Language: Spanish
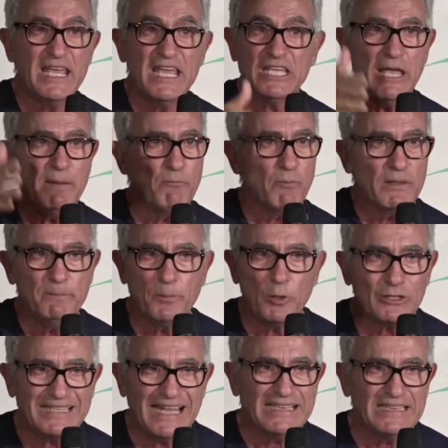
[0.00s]
Y es muy
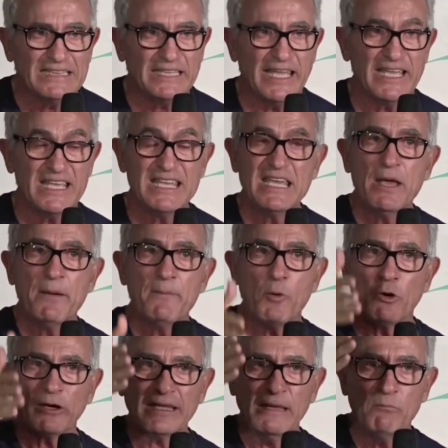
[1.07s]
importante
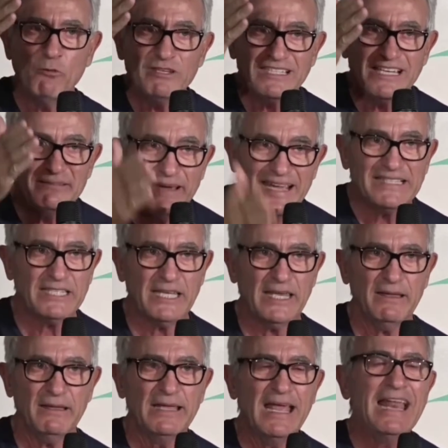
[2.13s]
porque muchas veces,